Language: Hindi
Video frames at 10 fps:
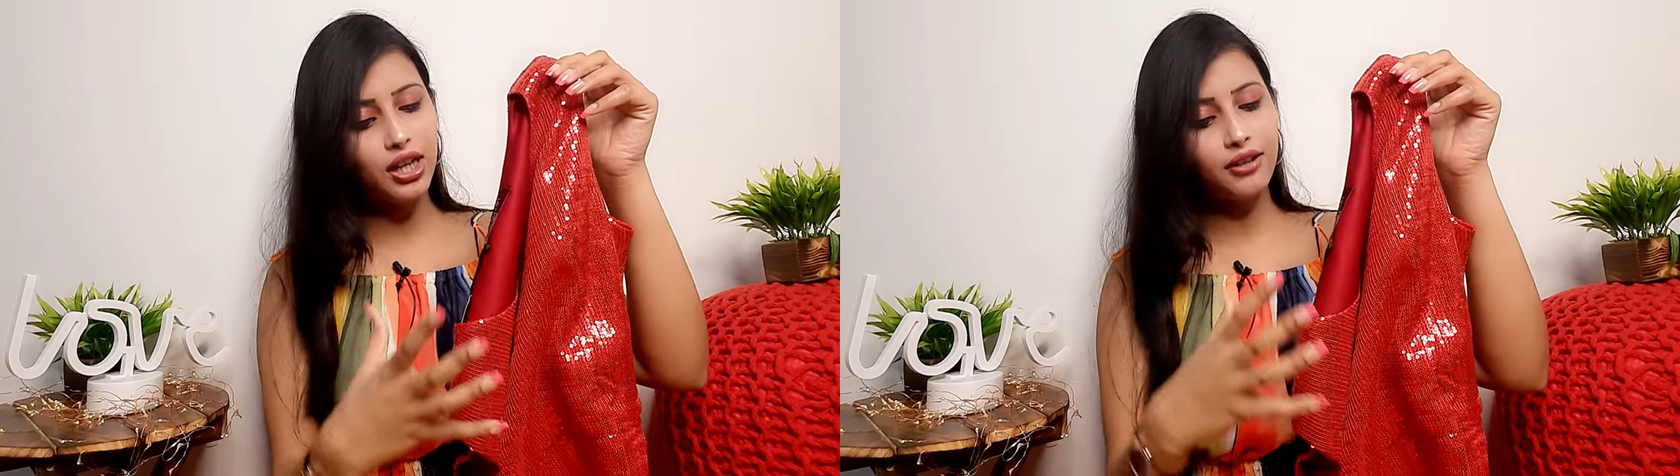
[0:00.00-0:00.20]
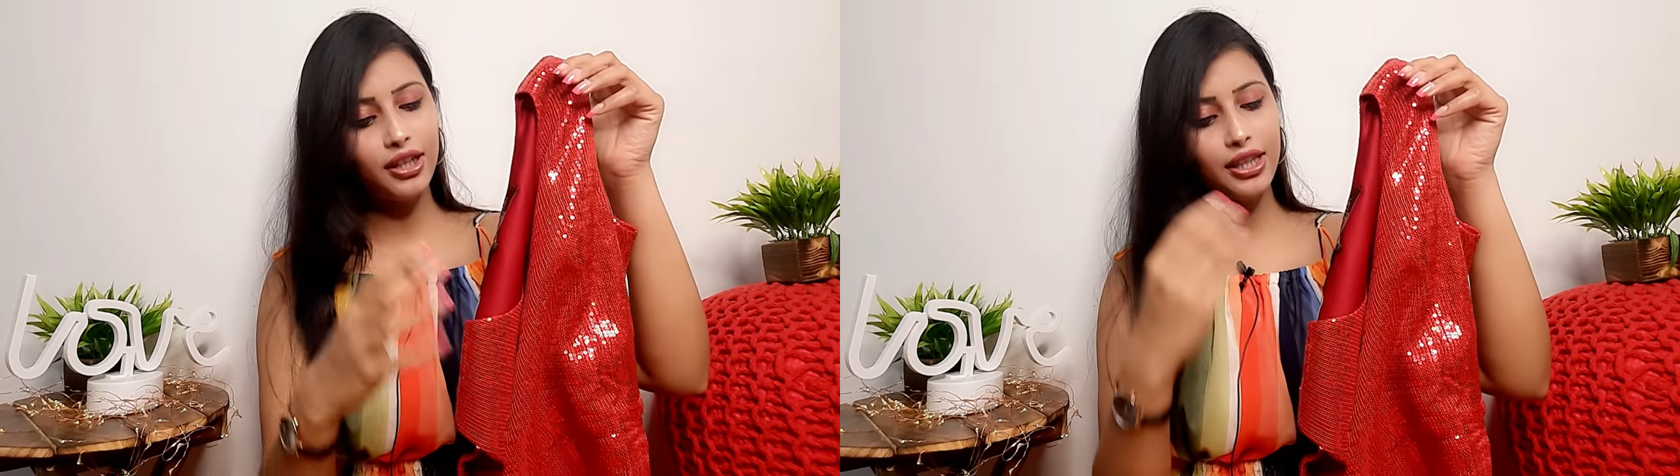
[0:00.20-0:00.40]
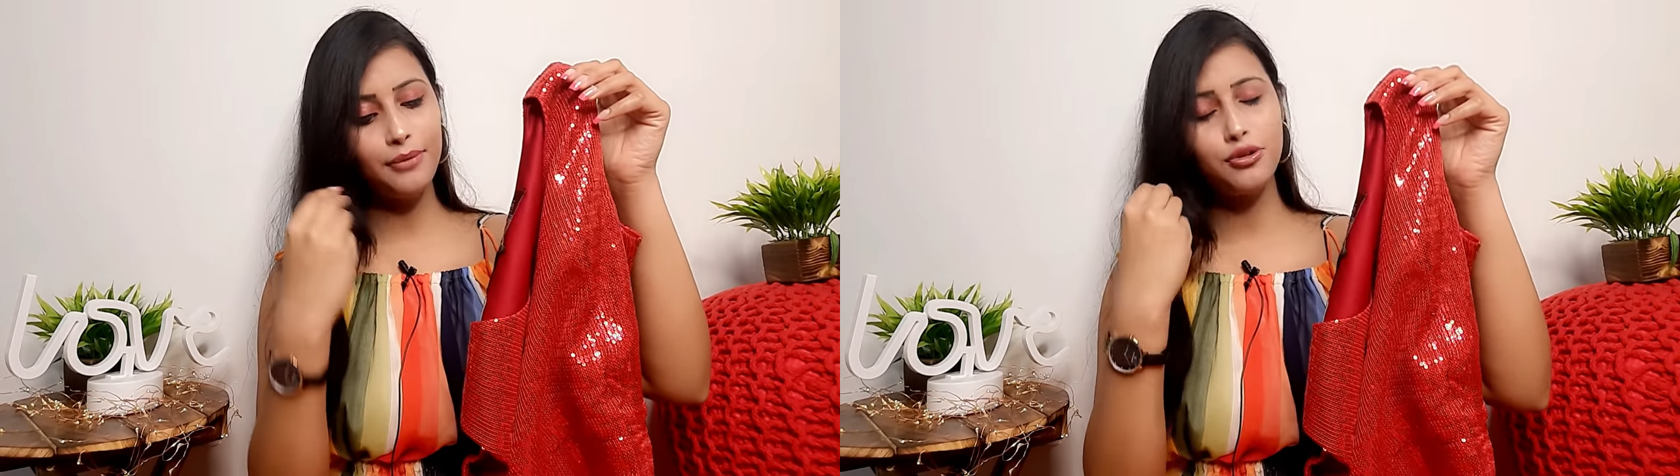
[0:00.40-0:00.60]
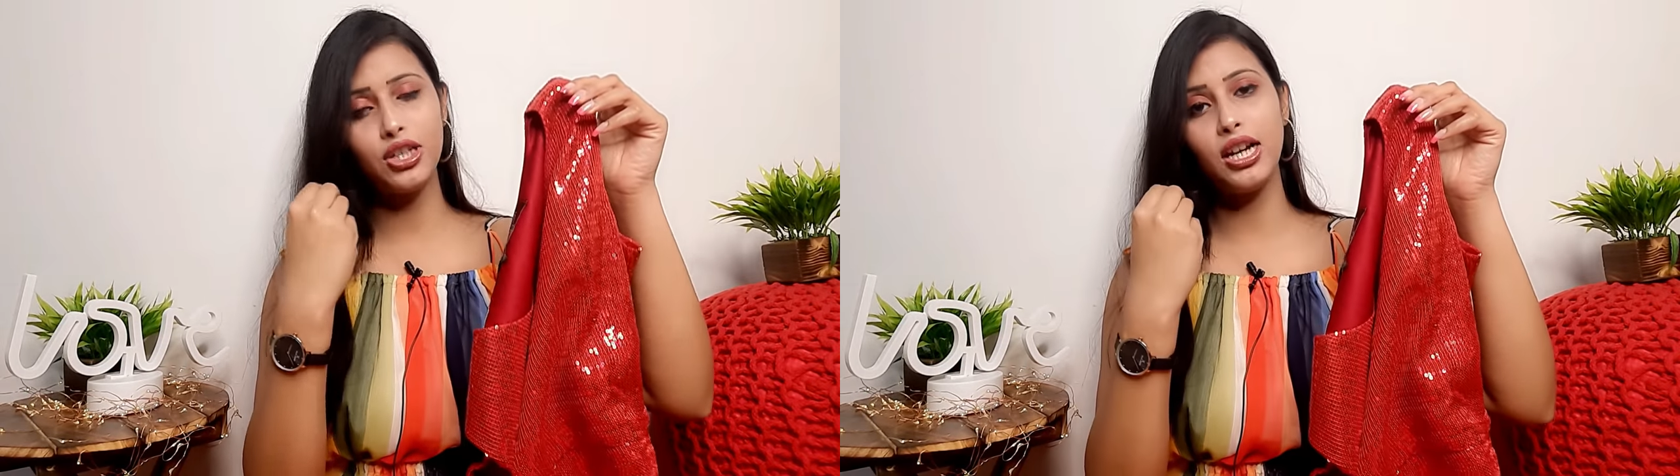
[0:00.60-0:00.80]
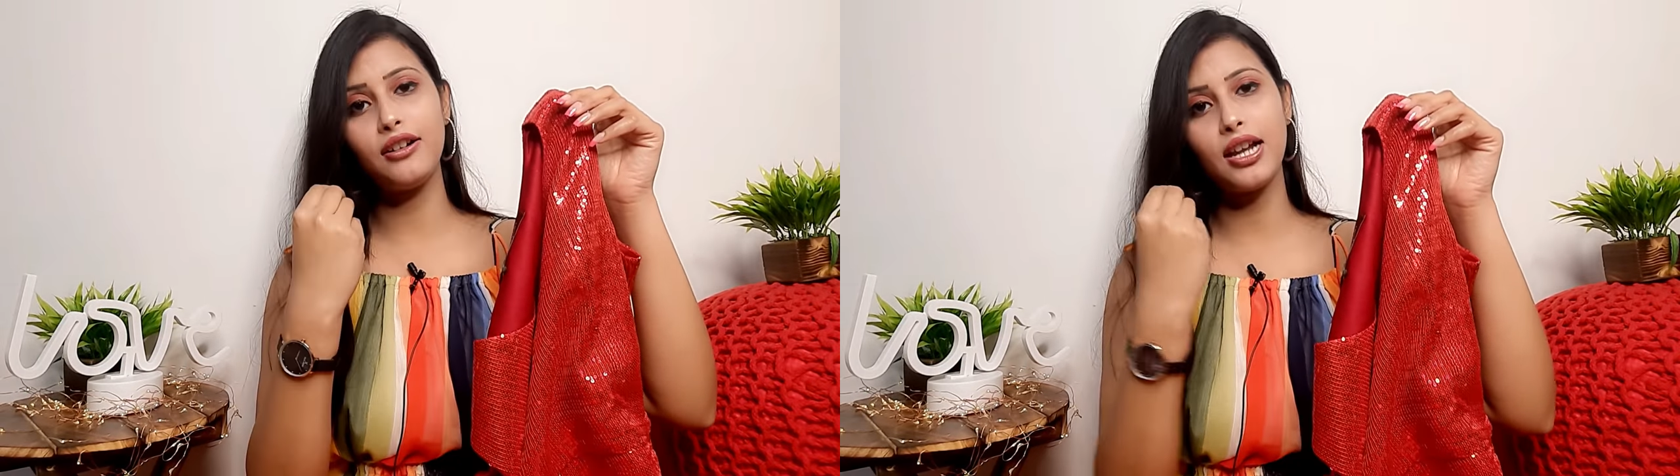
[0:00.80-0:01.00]
लग रही थी
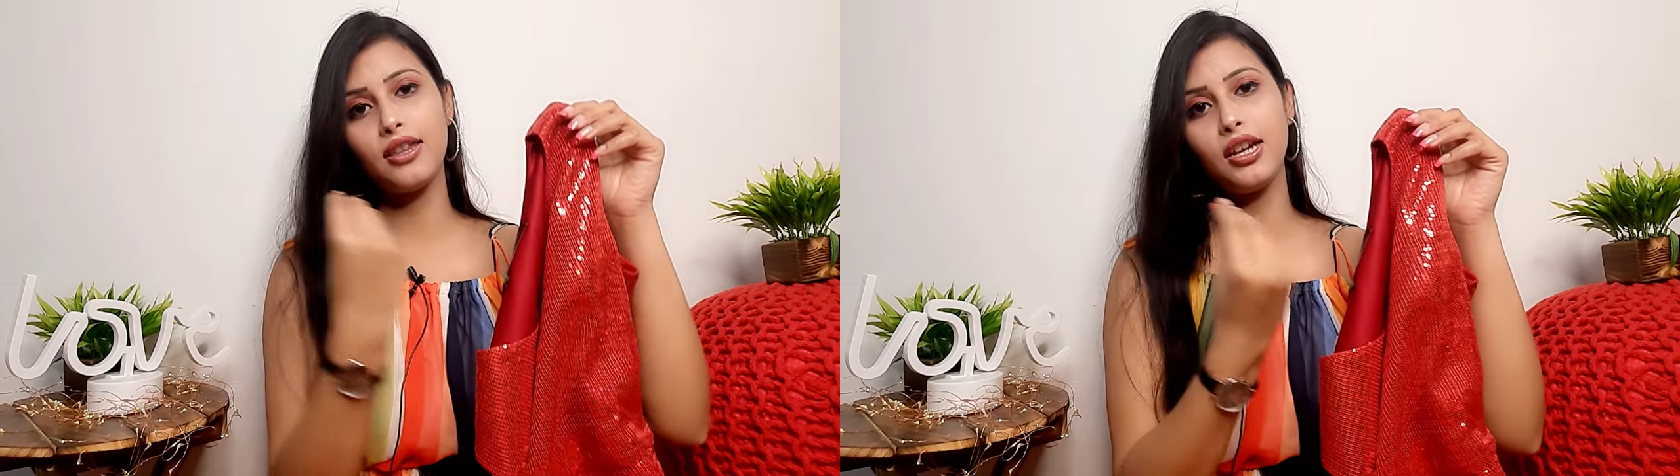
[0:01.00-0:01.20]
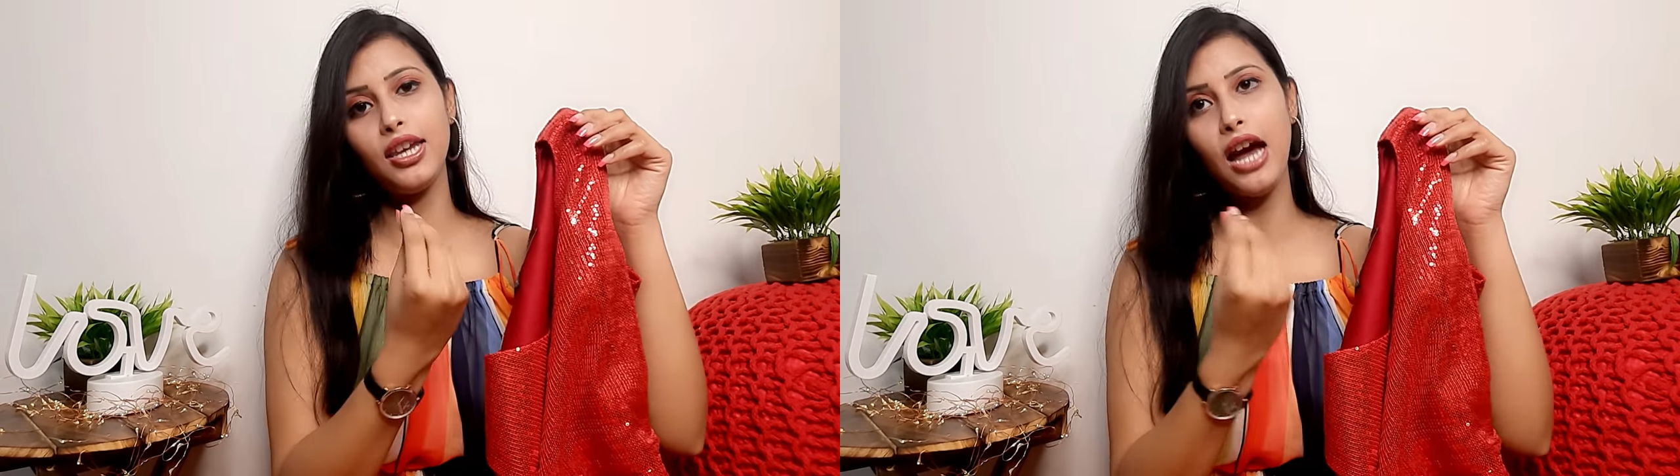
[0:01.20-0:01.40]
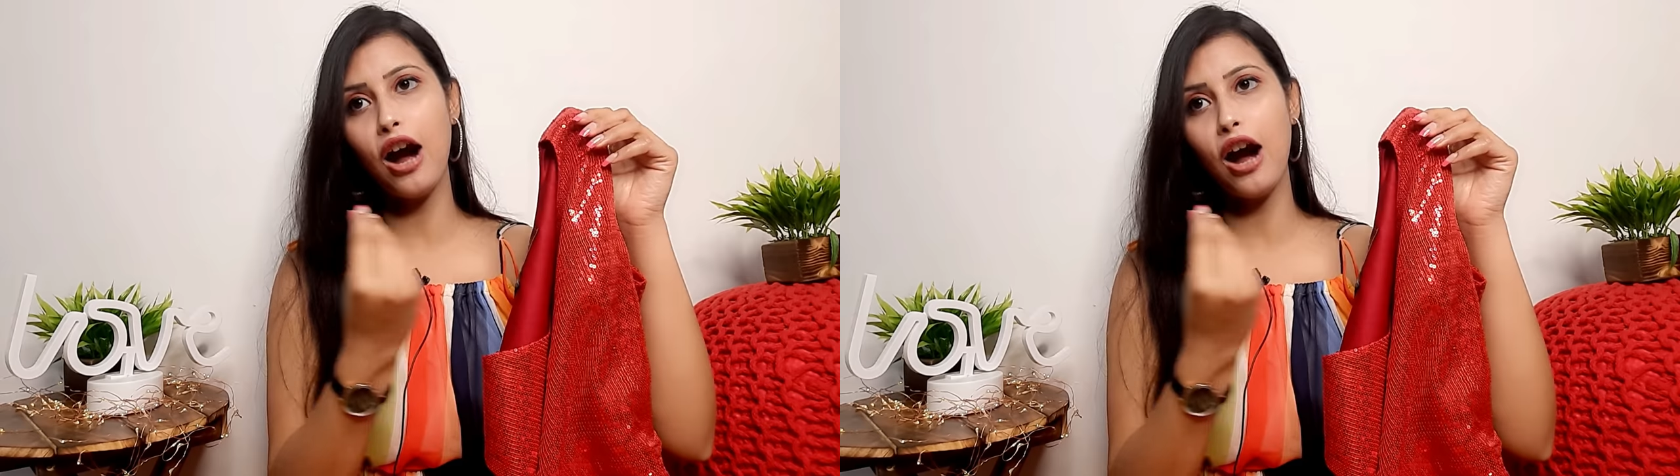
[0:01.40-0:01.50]
मुझे लग रहा था कि